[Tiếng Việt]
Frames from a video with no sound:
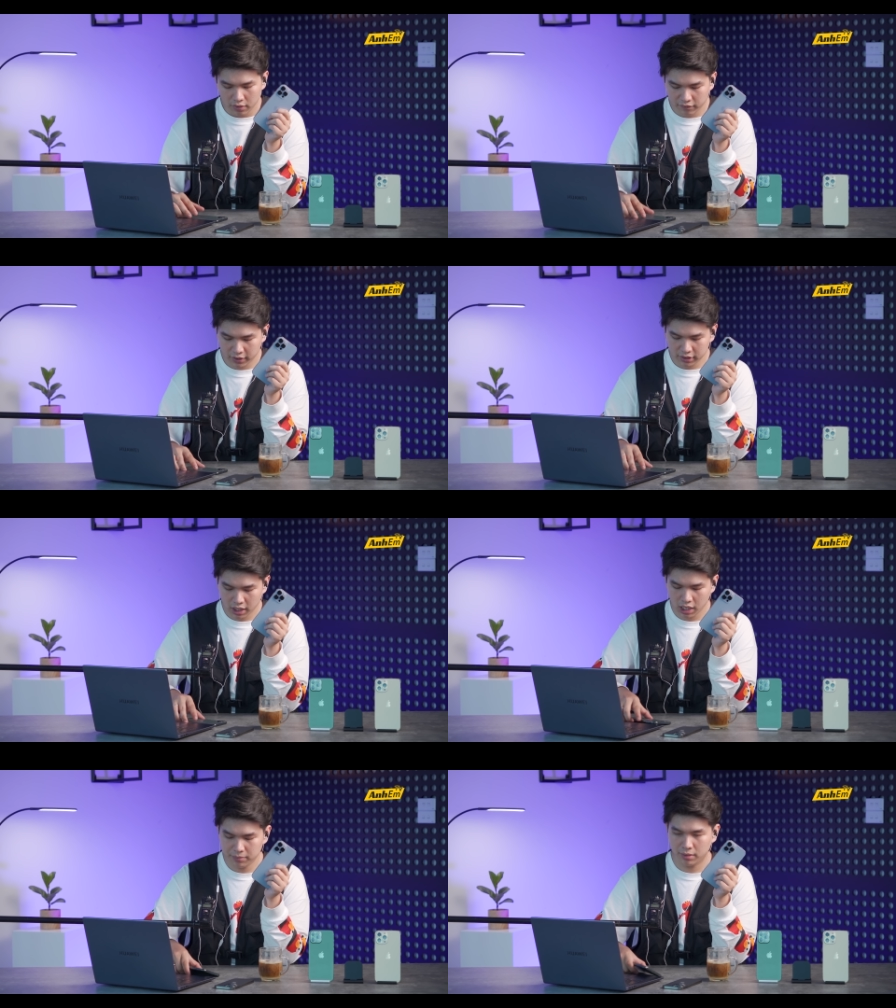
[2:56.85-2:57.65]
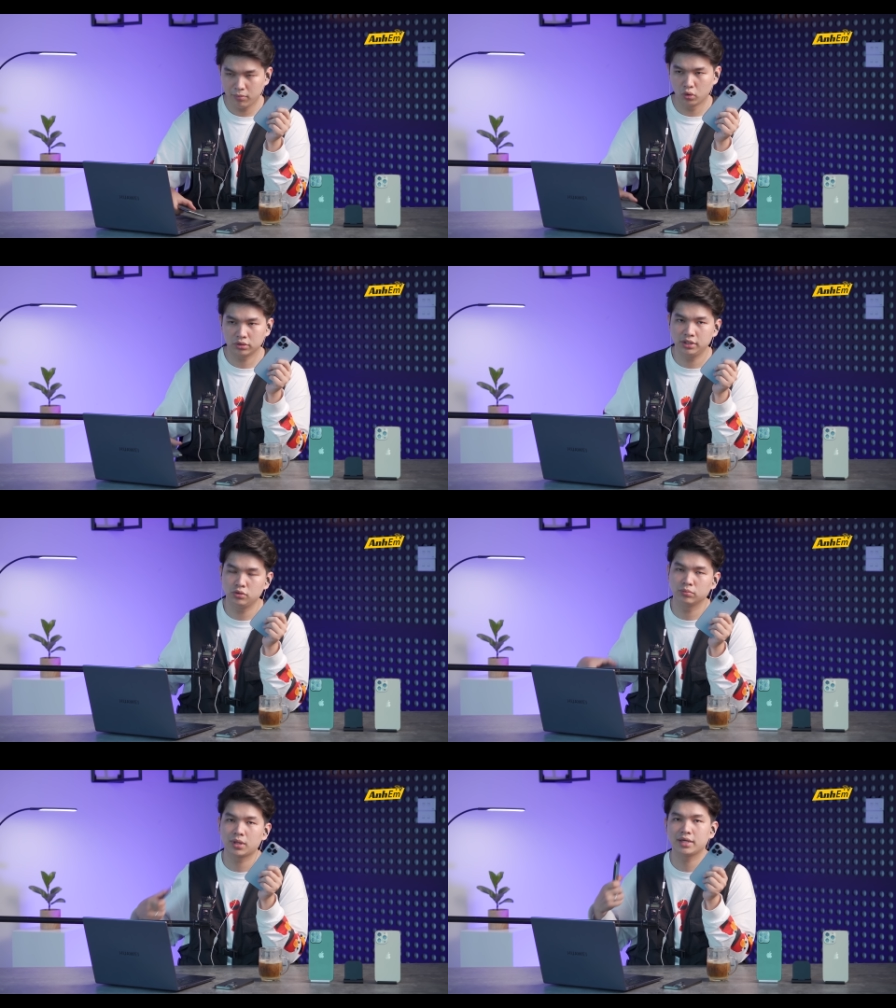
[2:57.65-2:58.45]
Với thế hệ 11 thì
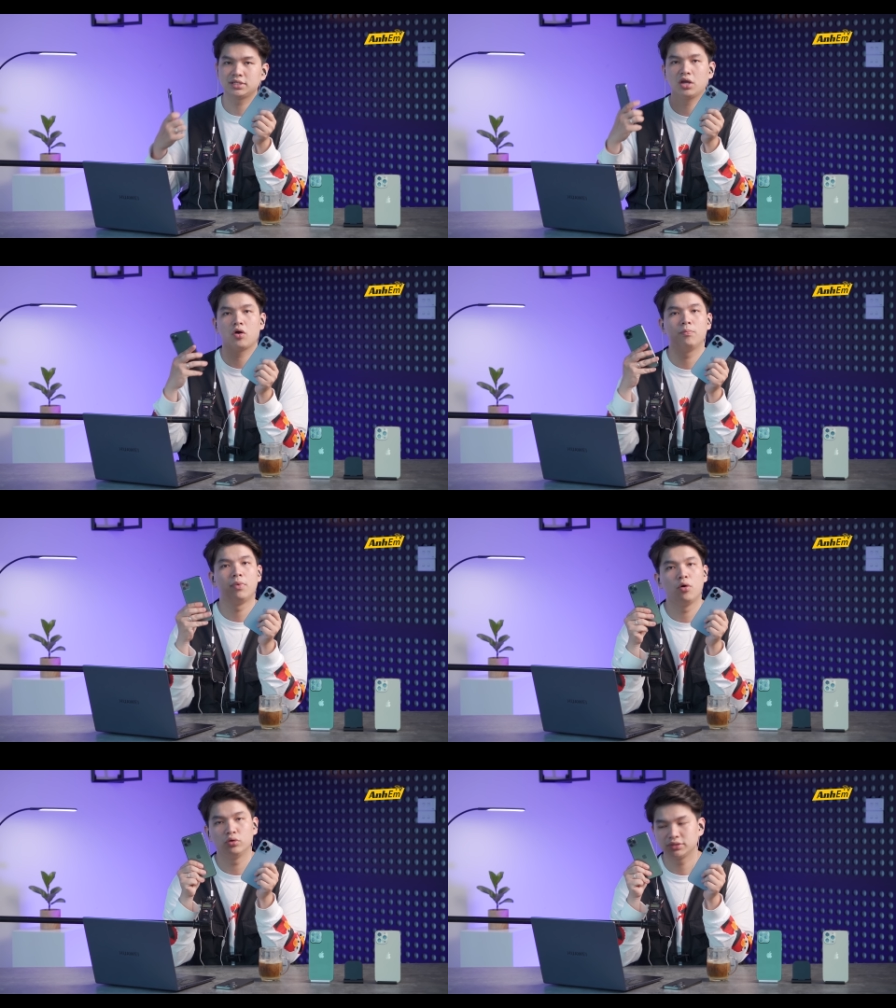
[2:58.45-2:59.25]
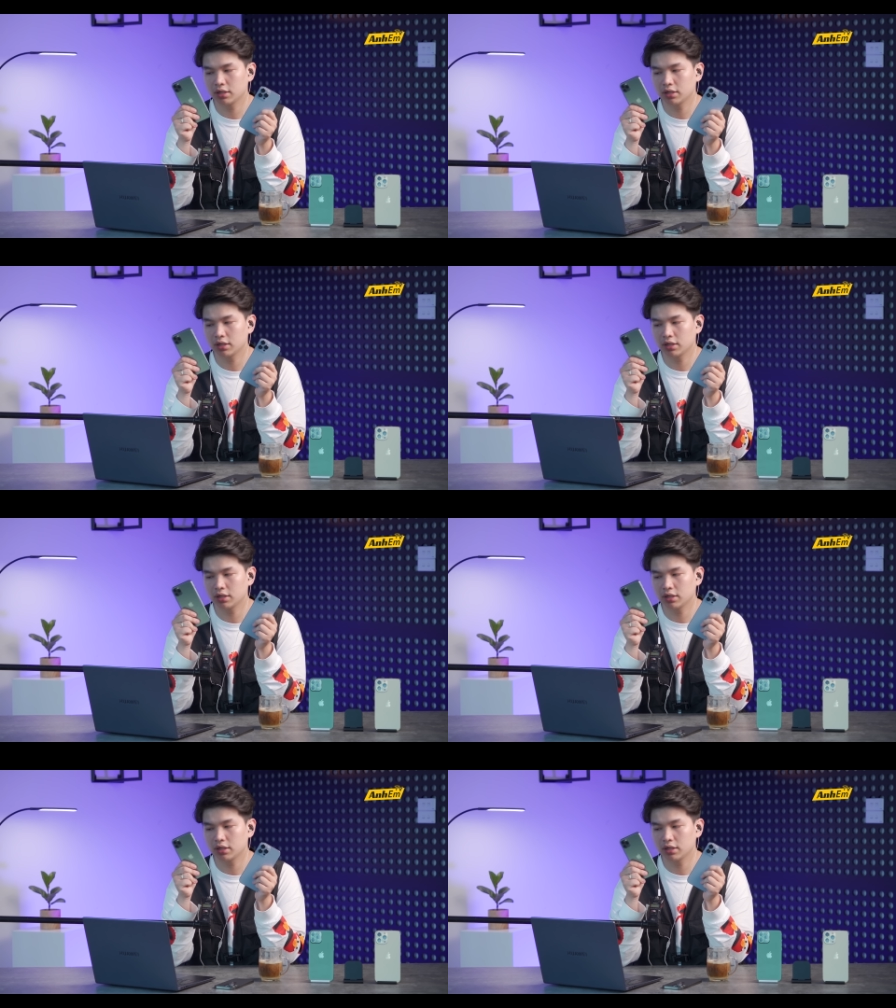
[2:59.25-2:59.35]
chúng ta sẽ có màu